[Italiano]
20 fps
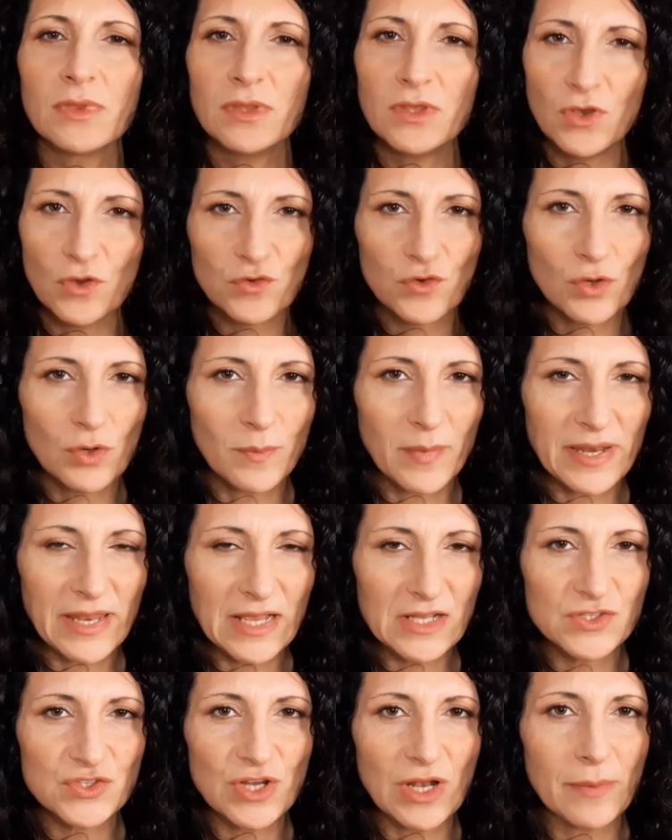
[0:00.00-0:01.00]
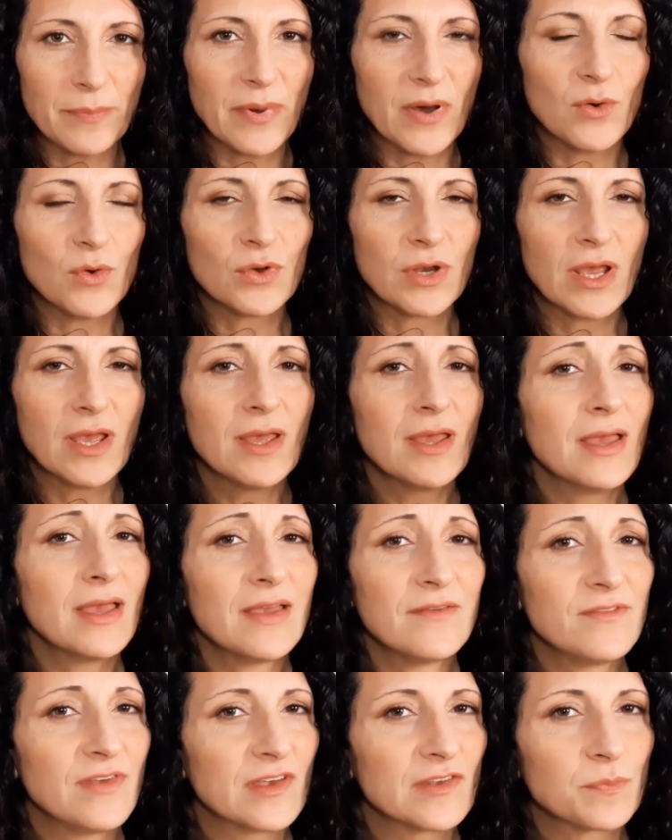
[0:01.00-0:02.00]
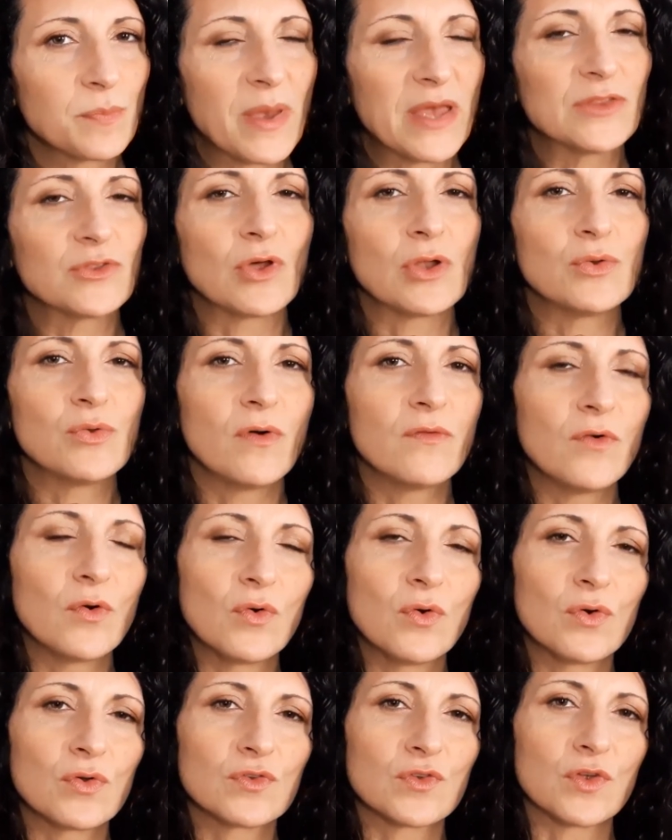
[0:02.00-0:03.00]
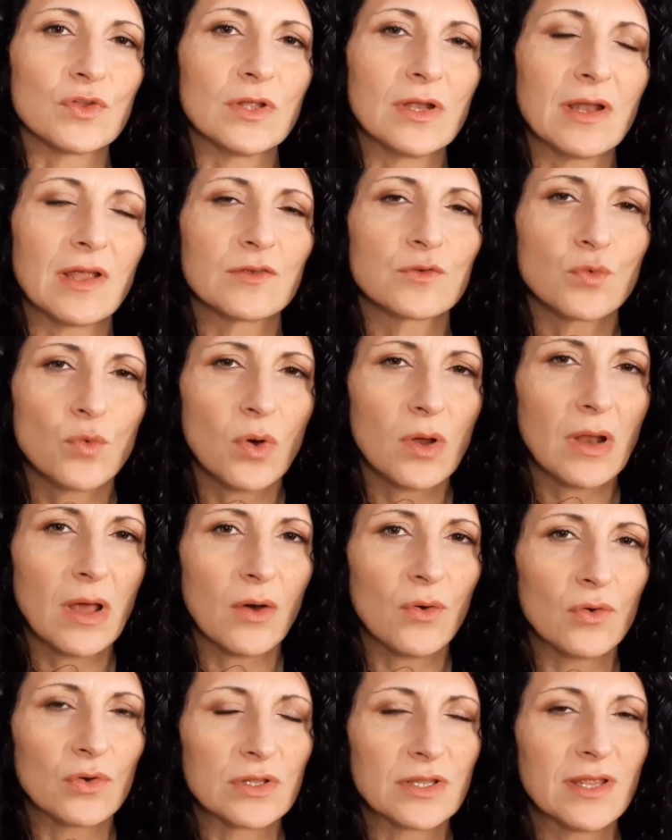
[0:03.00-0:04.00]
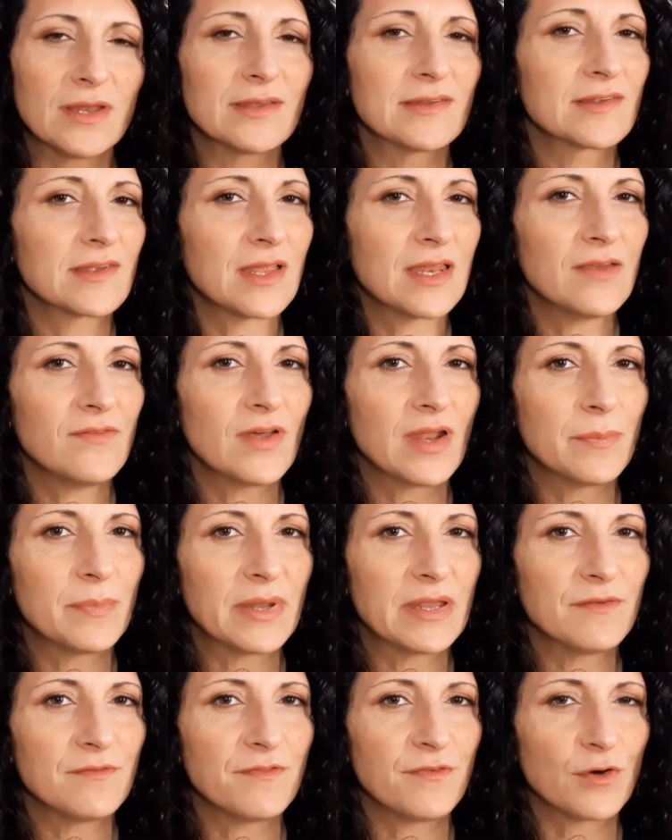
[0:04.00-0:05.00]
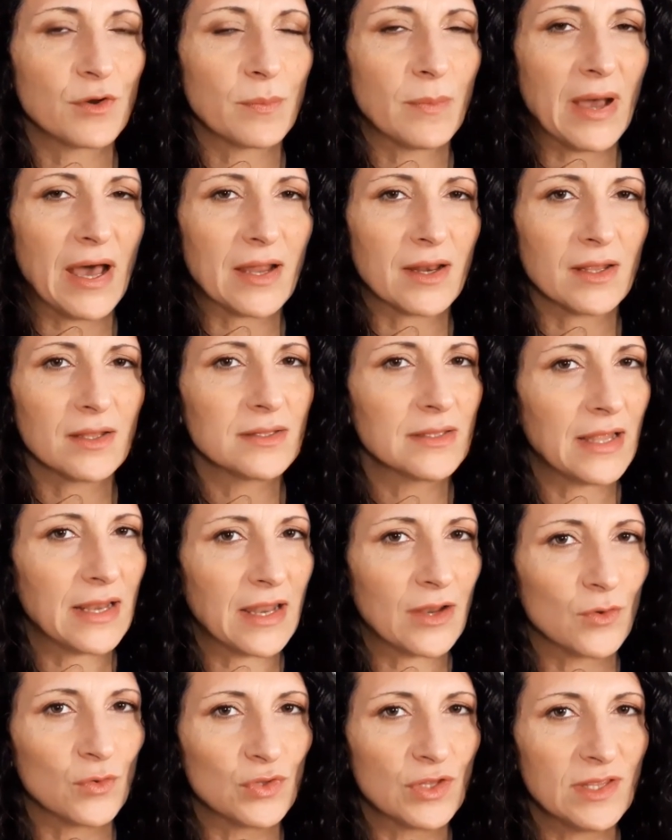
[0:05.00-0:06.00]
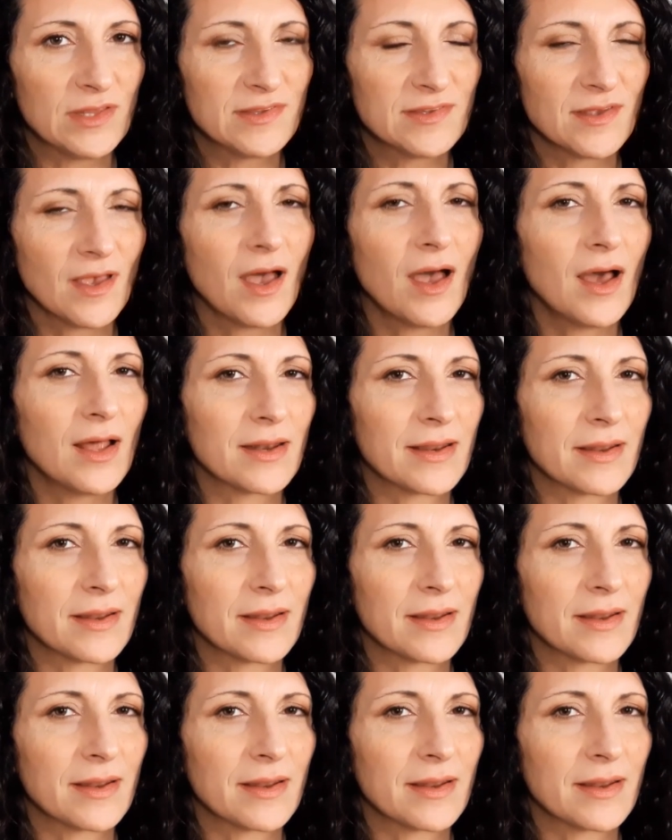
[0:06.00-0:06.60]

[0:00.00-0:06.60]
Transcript: Io sono Mariangela Paone e vi aspetto al nuovo corso della Scuola Holden Scrivere per informare, dalla notizia al